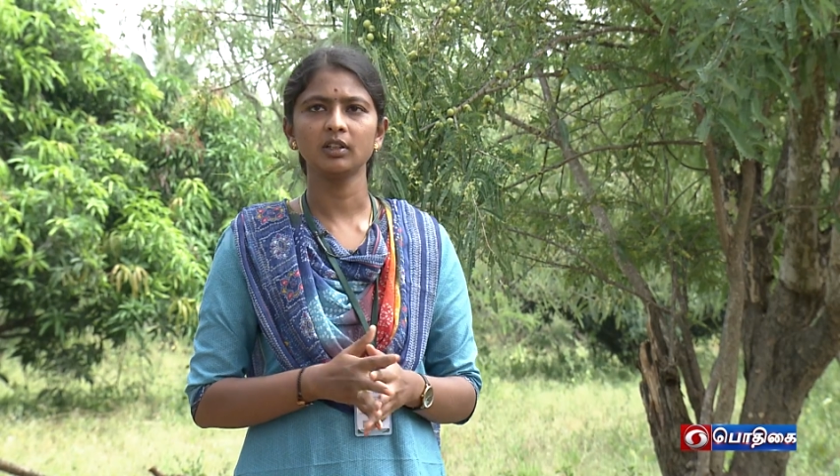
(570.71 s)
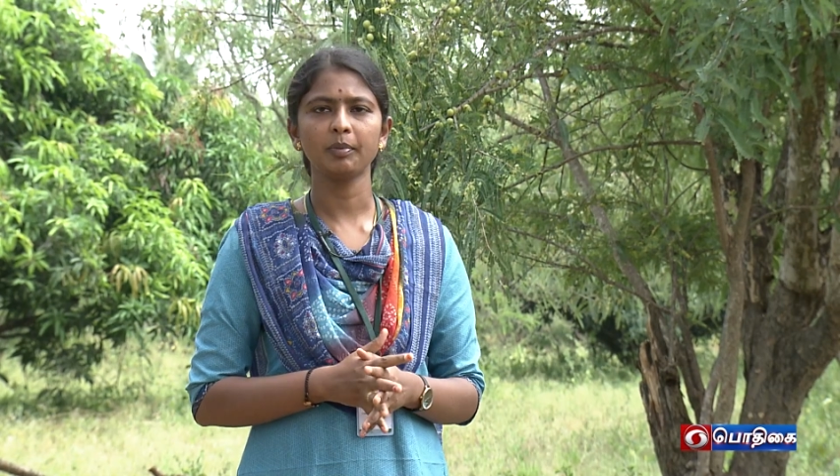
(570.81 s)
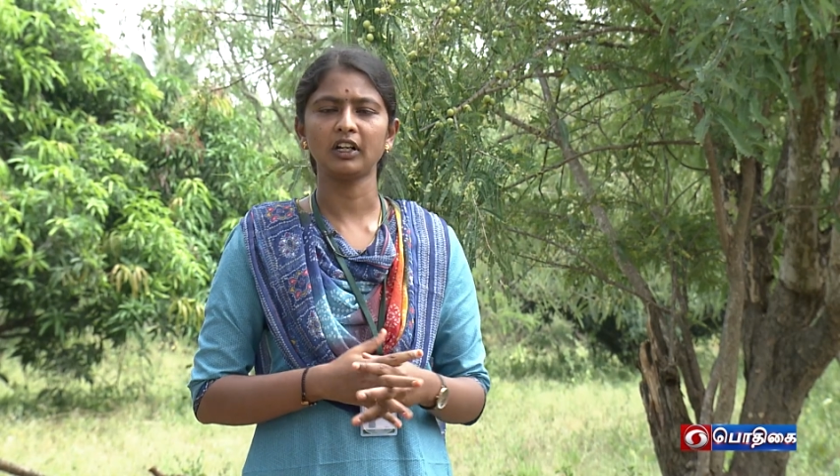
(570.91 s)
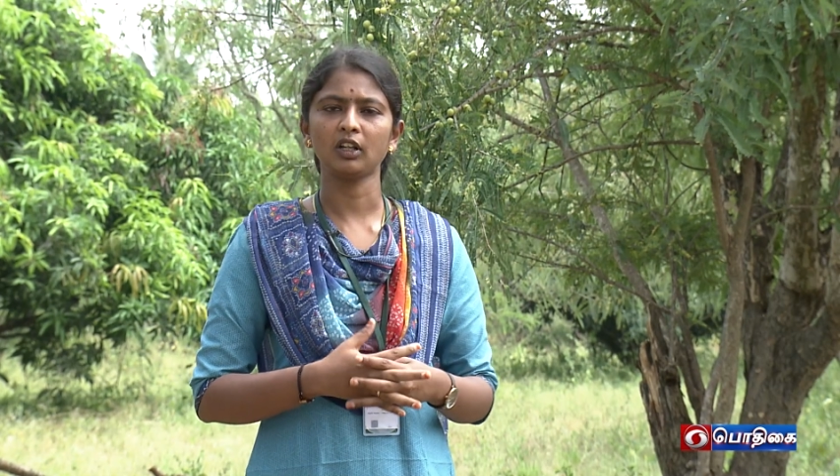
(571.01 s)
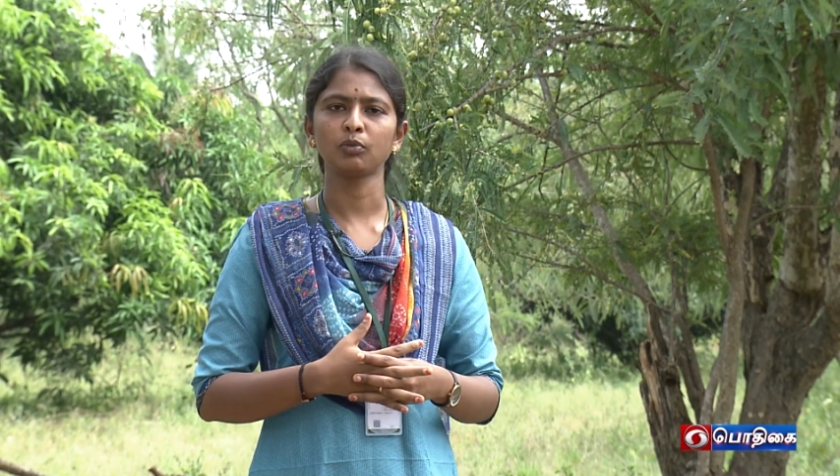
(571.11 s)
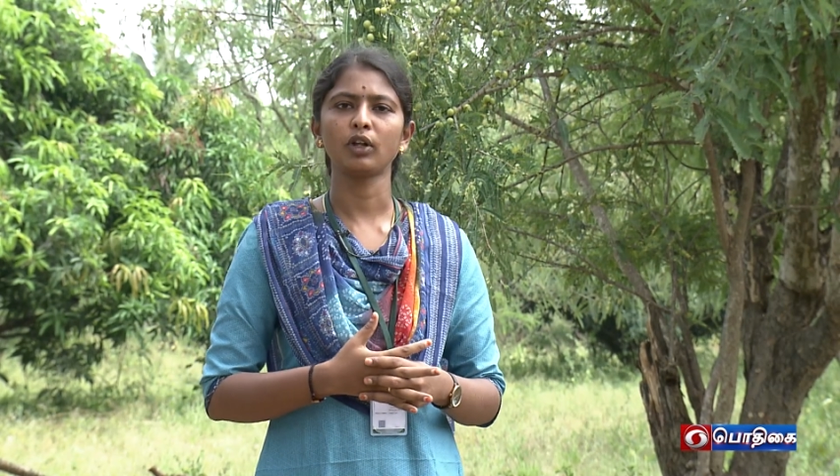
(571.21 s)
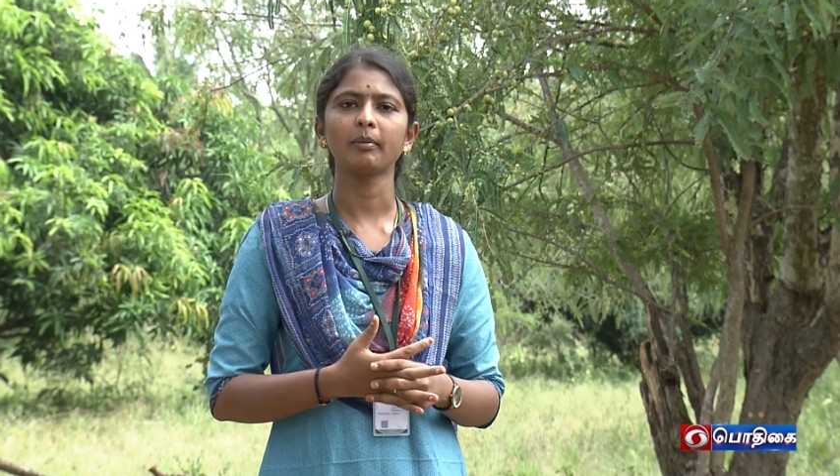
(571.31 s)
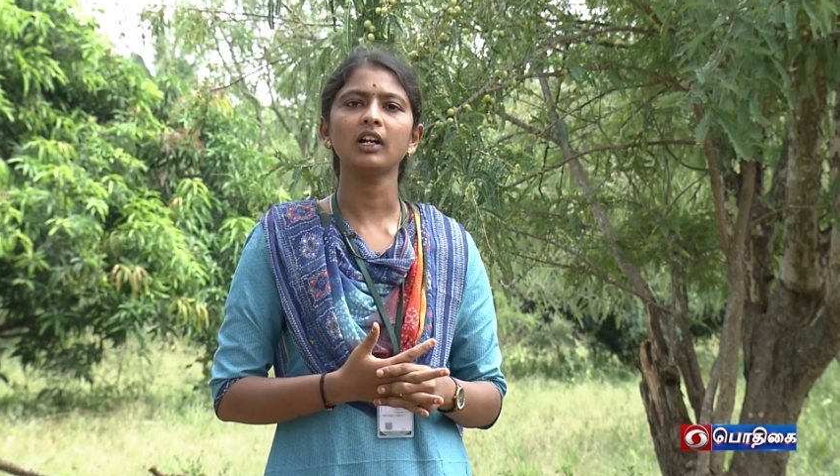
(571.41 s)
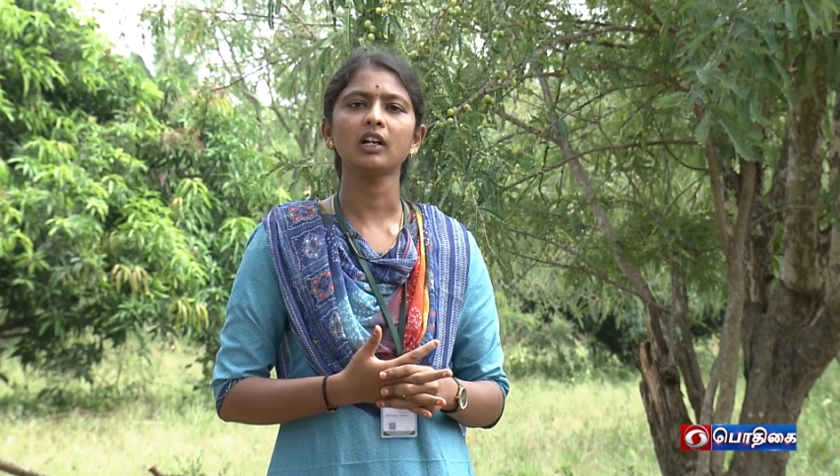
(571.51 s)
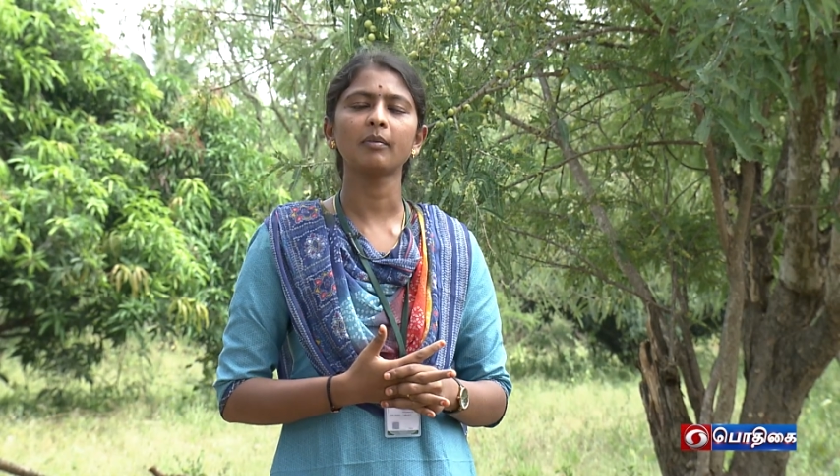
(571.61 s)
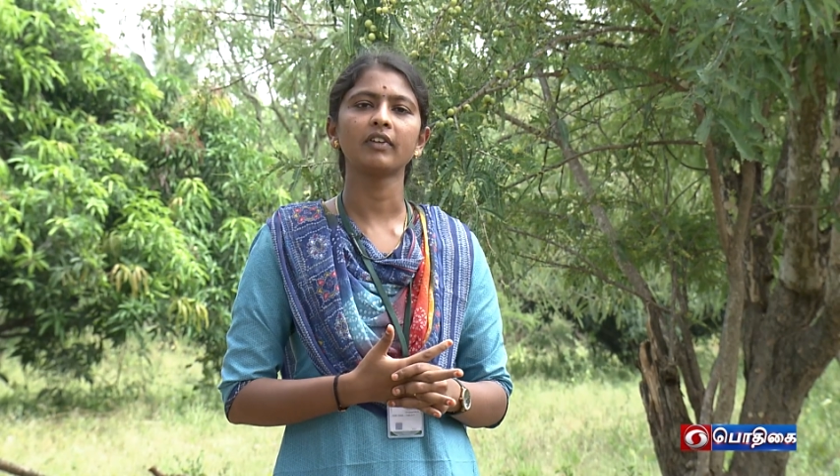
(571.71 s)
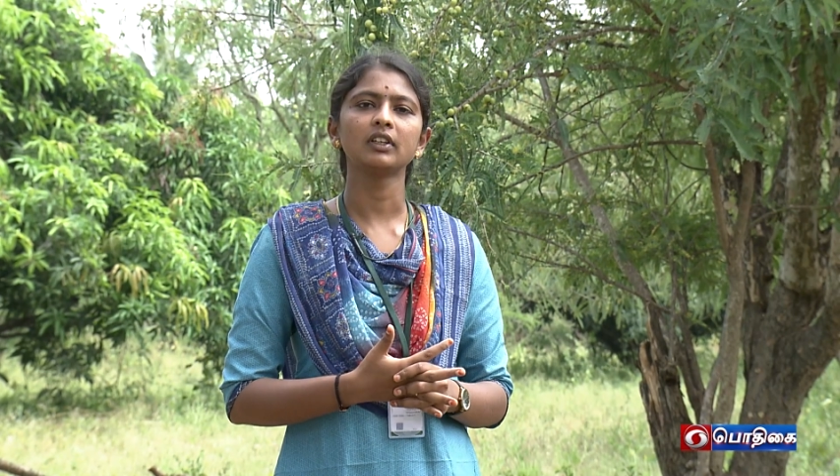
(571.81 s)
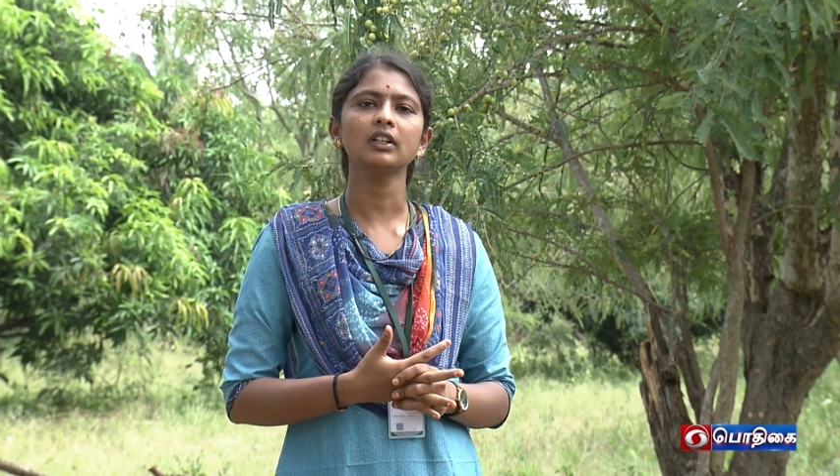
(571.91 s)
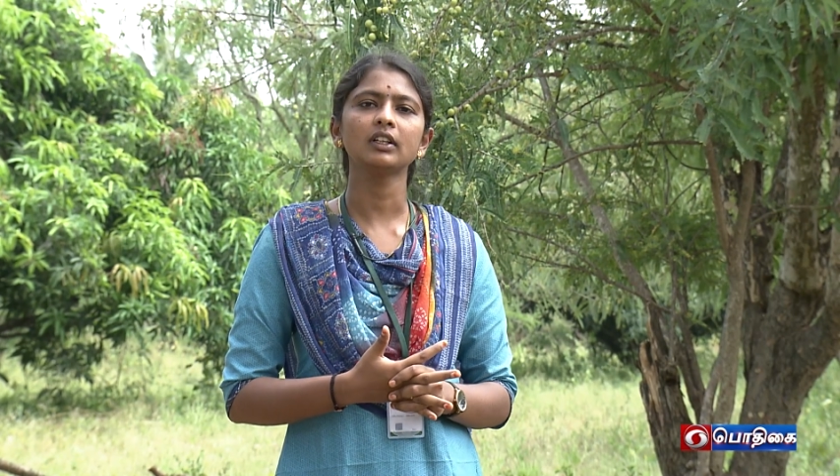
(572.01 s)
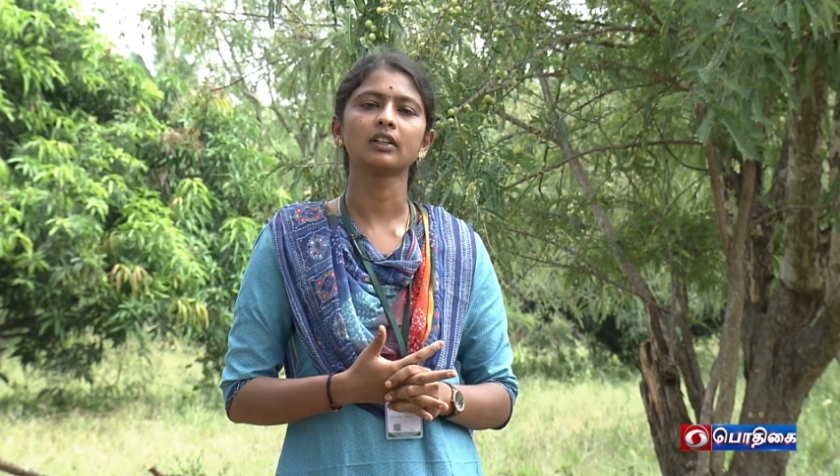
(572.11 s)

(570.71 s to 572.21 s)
இது பண்ணுறது மூலமாக நம்ம வந்து